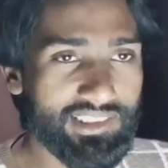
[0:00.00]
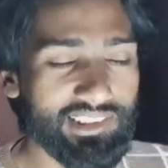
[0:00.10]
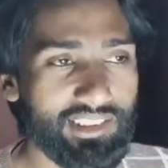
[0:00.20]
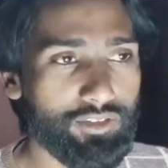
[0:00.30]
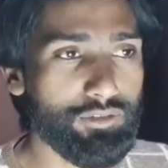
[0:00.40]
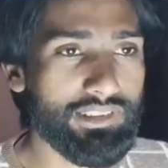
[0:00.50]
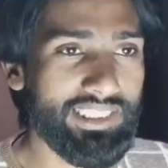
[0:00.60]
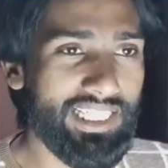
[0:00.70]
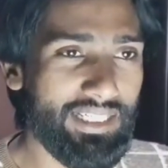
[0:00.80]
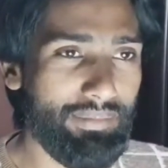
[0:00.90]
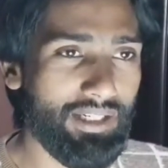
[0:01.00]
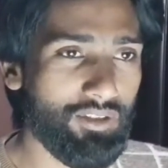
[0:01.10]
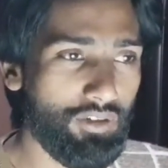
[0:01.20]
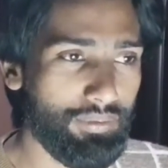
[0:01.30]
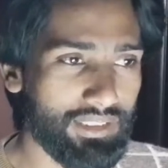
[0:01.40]
जिसके थ्रू स्टेट
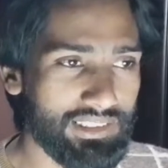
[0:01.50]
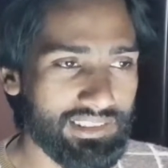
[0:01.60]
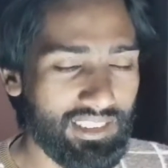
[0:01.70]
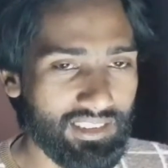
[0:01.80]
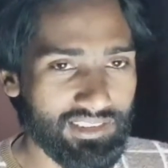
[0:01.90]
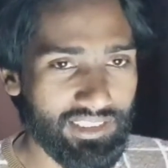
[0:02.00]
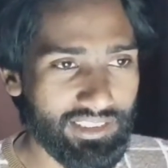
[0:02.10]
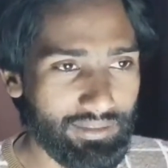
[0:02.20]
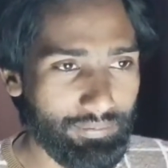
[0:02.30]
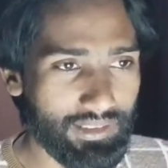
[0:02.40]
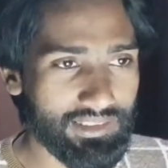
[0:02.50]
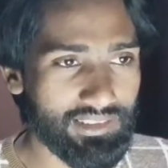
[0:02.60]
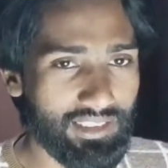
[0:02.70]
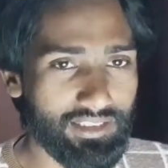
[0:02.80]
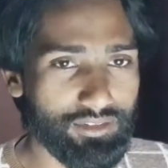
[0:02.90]
बैंक ऑफ पाकिस्तान यानी कि
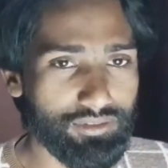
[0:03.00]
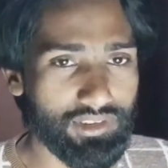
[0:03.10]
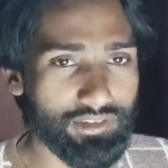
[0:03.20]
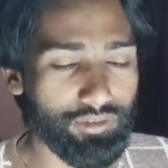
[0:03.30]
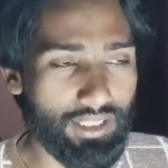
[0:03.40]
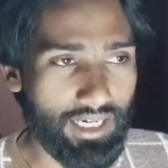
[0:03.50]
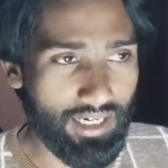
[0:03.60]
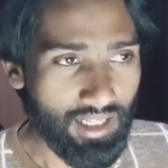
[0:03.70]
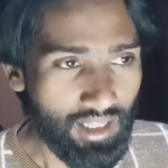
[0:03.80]
पाकिस्तान के यूजर्स जो हैं